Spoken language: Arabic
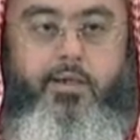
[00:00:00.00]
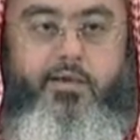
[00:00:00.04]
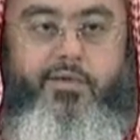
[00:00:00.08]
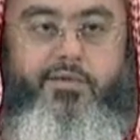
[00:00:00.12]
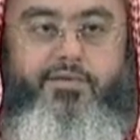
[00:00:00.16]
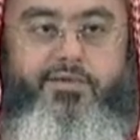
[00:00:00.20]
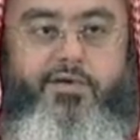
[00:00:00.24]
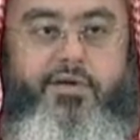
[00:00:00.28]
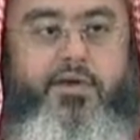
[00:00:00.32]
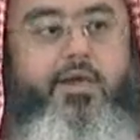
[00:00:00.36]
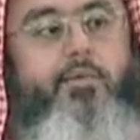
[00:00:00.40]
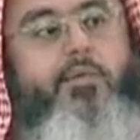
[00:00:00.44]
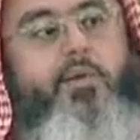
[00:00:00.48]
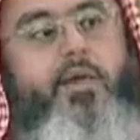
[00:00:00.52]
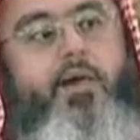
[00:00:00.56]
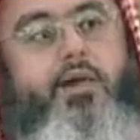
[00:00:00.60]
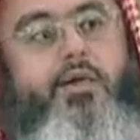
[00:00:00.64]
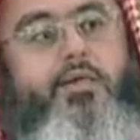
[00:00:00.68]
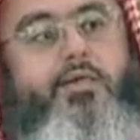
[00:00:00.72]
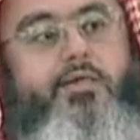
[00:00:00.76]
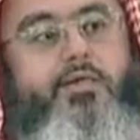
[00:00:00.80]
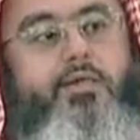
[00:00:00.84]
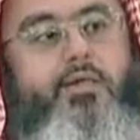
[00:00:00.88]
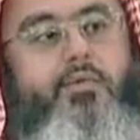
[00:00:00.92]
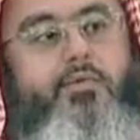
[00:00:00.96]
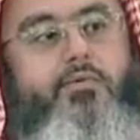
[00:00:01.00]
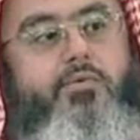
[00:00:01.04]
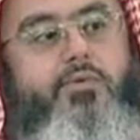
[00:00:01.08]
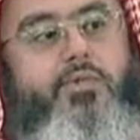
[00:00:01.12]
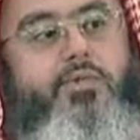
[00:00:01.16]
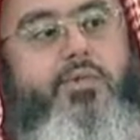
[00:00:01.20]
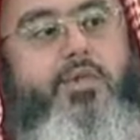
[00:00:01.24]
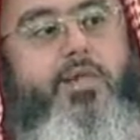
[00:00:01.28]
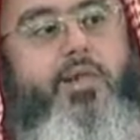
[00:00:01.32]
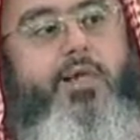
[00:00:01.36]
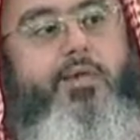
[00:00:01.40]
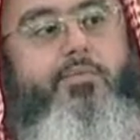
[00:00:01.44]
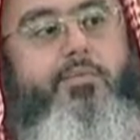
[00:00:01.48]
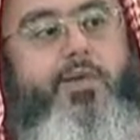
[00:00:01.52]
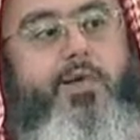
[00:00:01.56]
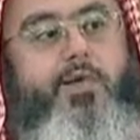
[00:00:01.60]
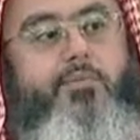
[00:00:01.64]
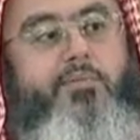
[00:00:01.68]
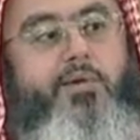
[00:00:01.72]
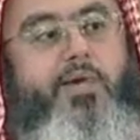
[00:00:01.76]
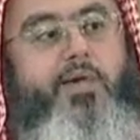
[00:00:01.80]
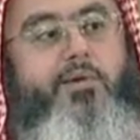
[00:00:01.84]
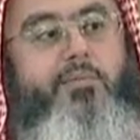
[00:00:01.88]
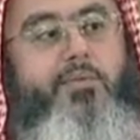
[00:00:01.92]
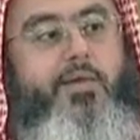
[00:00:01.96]
فالنبي عليه الصلاه والسلام
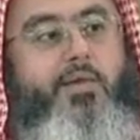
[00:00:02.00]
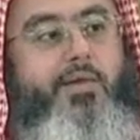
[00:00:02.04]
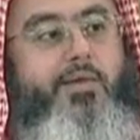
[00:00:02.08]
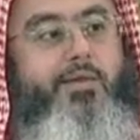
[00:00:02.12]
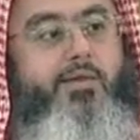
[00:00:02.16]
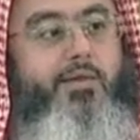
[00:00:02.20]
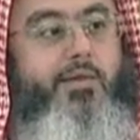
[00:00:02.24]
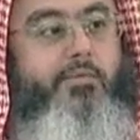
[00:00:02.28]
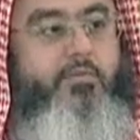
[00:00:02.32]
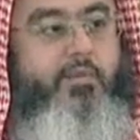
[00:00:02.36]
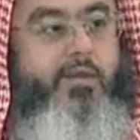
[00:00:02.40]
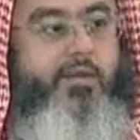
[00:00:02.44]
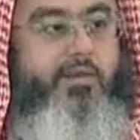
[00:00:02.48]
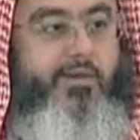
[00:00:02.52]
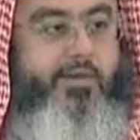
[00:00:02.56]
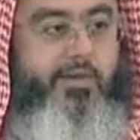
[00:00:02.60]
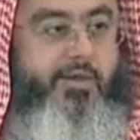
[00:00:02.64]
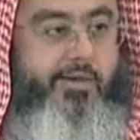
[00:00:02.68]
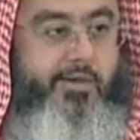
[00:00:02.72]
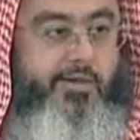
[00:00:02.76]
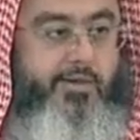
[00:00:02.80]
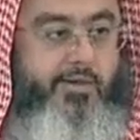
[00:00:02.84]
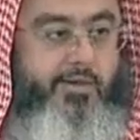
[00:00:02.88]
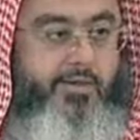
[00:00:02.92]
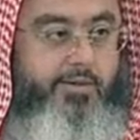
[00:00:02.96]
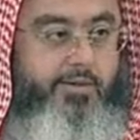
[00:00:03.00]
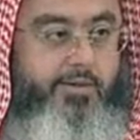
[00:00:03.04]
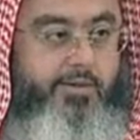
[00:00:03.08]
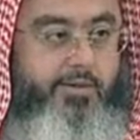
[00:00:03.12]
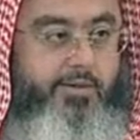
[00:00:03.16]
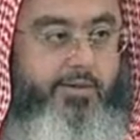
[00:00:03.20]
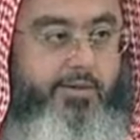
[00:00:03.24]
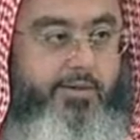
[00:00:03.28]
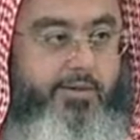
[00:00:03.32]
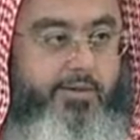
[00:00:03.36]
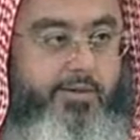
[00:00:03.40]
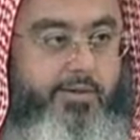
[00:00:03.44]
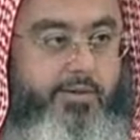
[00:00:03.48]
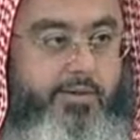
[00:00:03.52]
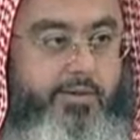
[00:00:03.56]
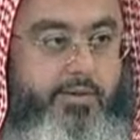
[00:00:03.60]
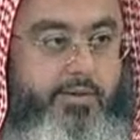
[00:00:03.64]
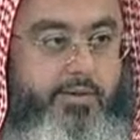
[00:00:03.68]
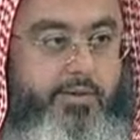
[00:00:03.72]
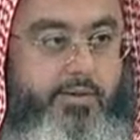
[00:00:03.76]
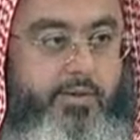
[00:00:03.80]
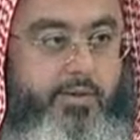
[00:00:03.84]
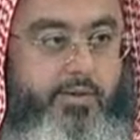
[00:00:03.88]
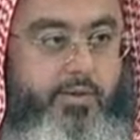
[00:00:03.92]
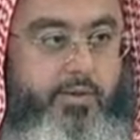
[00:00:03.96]
امام هذا المنظر
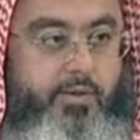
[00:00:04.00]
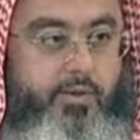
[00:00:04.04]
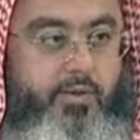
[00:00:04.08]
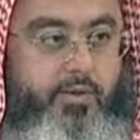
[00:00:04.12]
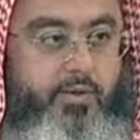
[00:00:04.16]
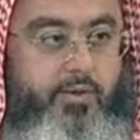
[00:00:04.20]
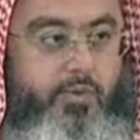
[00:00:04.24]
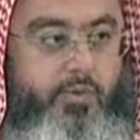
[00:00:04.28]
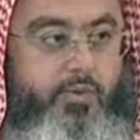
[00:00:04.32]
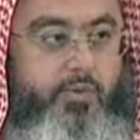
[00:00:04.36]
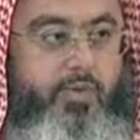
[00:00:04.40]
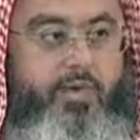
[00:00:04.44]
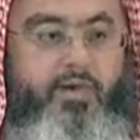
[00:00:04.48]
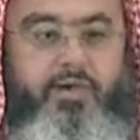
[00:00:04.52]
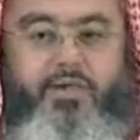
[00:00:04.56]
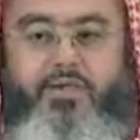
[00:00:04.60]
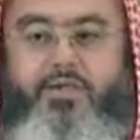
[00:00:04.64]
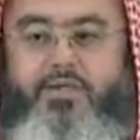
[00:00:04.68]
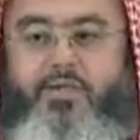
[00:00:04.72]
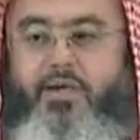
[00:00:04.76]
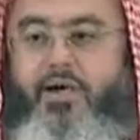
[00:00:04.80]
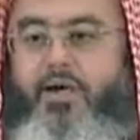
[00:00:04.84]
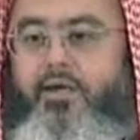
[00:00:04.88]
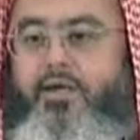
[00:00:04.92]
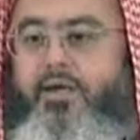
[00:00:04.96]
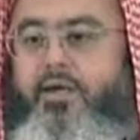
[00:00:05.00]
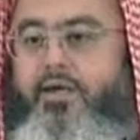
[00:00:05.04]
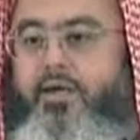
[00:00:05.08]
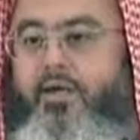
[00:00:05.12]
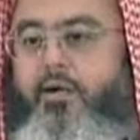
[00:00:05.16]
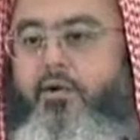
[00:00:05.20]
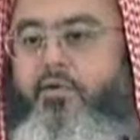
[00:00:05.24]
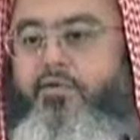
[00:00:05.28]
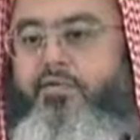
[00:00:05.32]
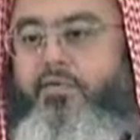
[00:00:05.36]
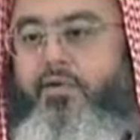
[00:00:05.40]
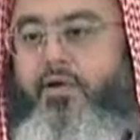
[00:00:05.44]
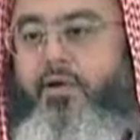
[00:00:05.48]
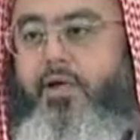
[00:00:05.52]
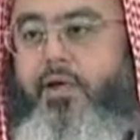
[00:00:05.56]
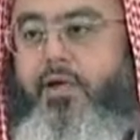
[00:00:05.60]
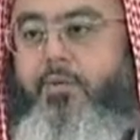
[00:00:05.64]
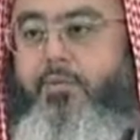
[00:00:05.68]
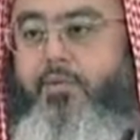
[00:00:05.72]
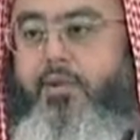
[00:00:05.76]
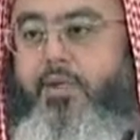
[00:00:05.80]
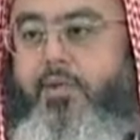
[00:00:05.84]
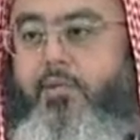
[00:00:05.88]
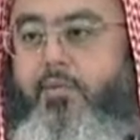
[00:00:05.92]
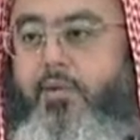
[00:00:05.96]
وقد جعل الله في
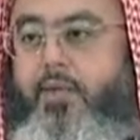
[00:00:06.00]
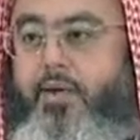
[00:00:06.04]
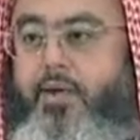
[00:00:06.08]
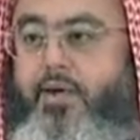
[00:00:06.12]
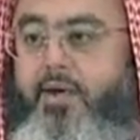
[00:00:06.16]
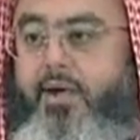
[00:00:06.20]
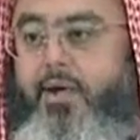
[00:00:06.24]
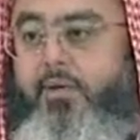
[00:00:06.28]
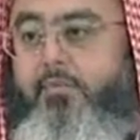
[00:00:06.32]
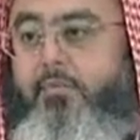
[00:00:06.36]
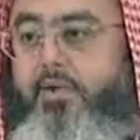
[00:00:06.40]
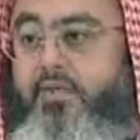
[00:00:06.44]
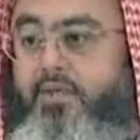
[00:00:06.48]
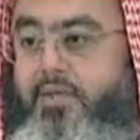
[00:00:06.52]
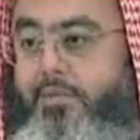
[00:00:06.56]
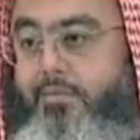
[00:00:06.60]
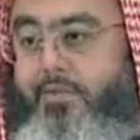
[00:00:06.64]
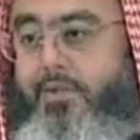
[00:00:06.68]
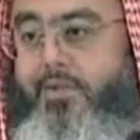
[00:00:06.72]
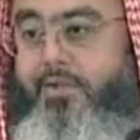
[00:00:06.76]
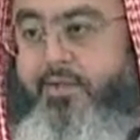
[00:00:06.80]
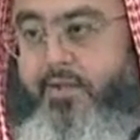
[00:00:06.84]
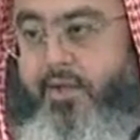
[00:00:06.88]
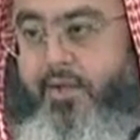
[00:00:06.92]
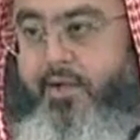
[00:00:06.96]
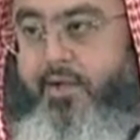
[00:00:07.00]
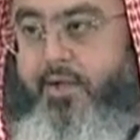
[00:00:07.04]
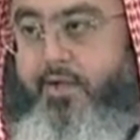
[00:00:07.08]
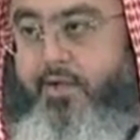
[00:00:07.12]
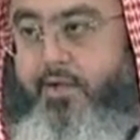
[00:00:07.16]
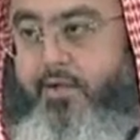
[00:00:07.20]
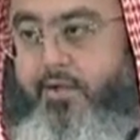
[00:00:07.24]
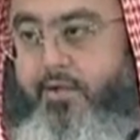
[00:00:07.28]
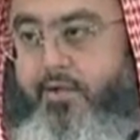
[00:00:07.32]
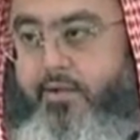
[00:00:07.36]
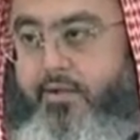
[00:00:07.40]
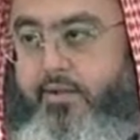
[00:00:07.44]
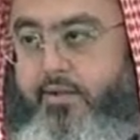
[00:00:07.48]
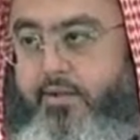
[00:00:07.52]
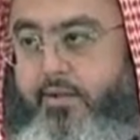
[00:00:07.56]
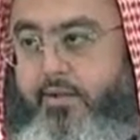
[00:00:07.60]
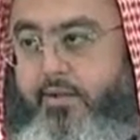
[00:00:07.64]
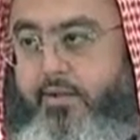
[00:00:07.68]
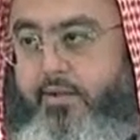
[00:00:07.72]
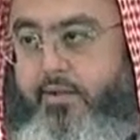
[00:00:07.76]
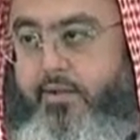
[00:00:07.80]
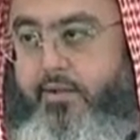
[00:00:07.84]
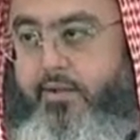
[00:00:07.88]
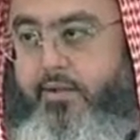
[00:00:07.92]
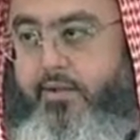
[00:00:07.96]
قلبه من الرحمه ما جعل
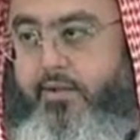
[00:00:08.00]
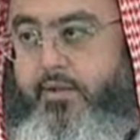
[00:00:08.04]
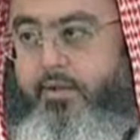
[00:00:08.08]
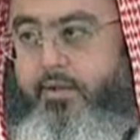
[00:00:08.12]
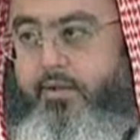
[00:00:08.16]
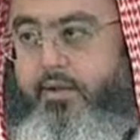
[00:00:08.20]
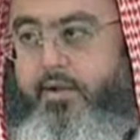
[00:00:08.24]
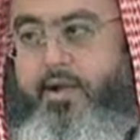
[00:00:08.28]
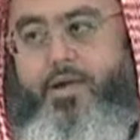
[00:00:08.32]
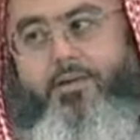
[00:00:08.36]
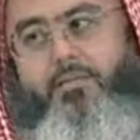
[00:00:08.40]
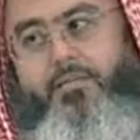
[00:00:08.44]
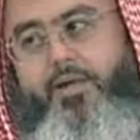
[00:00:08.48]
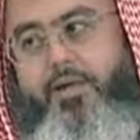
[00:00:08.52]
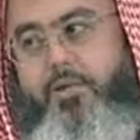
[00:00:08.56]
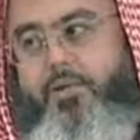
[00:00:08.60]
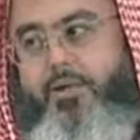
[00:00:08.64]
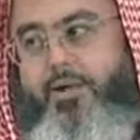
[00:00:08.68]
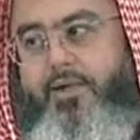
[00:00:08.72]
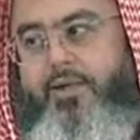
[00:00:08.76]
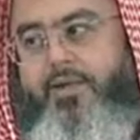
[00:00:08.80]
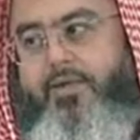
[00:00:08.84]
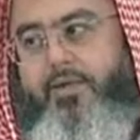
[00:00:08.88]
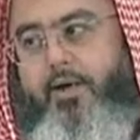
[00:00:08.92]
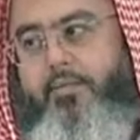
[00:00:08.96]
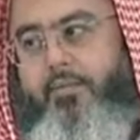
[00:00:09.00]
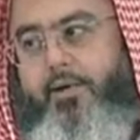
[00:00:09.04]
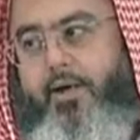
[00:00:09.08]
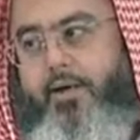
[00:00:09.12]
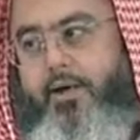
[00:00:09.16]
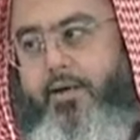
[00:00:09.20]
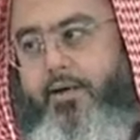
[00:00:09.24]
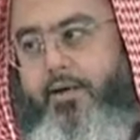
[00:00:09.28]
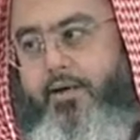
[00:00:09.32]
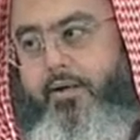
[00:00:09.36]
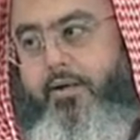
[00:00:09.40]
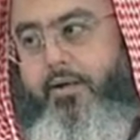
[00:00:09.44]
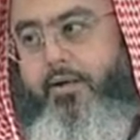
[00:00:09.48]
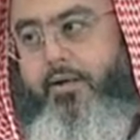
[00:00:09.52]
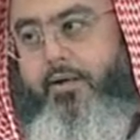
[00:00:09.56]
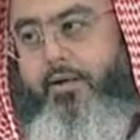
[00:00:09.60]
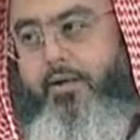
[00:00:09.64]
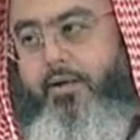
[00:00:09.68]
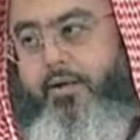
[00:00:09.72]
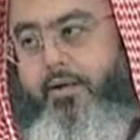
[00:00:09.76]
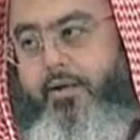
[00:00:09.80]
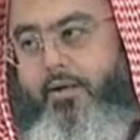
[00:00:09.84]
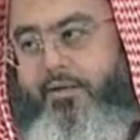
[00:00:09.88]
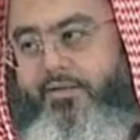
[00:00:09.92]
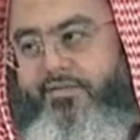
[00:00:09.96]
لم يملك دمعه
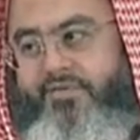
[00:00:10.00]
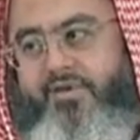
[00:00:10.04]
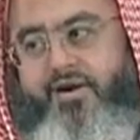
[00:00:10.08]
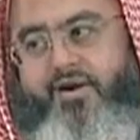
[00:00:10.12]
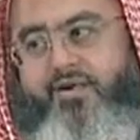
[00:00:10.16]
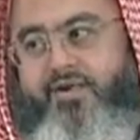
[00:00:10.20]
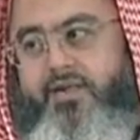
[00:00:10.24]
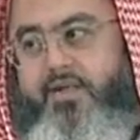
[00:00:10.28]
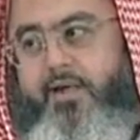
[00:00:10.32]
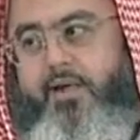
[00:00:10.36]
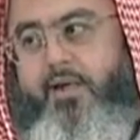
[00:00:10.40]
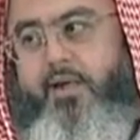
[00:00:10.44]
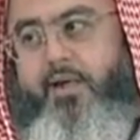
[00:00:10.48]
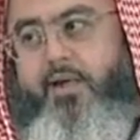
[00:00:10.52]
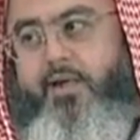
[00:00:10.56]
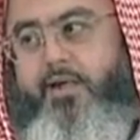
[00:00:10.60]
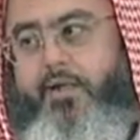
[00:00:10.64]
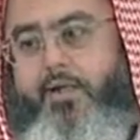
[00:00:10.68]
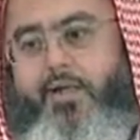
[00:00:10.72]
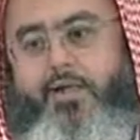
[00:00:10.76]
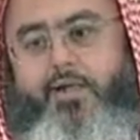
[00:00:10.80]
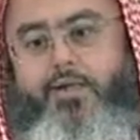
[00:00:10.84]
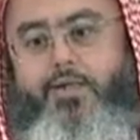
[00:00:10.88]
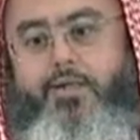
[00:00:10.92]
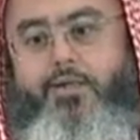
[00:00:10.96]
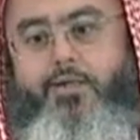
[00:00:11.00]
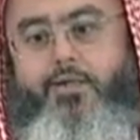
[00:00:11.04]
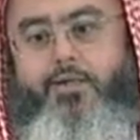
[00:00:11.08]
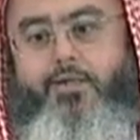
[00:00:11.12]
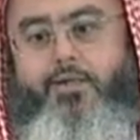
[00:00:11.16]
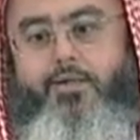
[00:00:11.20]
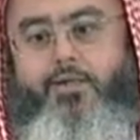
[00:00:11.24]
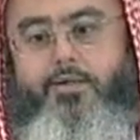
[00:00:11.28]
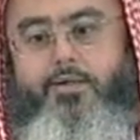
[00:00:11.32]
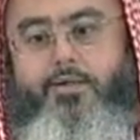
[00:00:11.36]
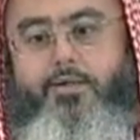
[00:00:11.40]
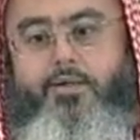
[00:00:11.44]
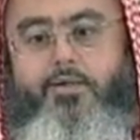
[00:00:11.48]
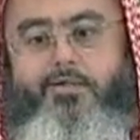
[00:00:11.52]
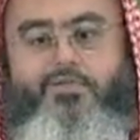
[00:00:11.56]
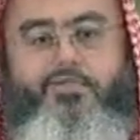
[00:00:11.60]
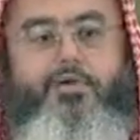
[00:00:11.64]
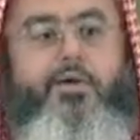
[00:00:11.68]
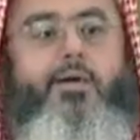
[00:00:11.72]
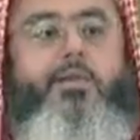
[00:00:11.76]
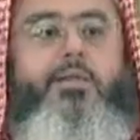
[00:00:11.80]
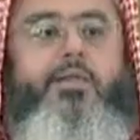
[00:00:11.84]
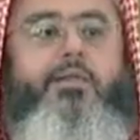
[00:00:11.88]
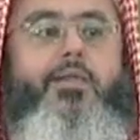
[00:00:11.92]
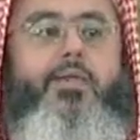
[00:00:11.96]
فارسل عينيه
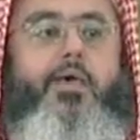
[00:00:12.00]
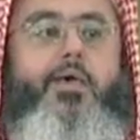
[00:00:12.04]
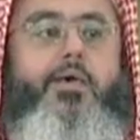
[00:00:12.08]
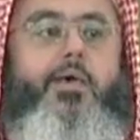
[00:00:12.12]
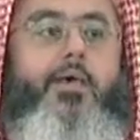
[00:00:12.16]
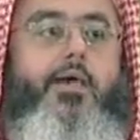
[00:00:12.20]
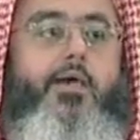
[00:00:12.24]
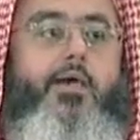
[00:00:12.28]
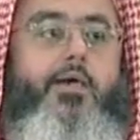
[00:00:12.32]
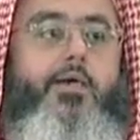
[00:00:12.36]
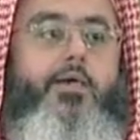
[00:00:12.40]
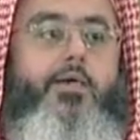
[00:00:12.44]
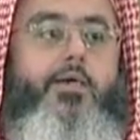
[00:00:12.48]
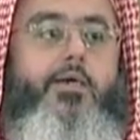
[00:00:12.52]
فاضت عيناه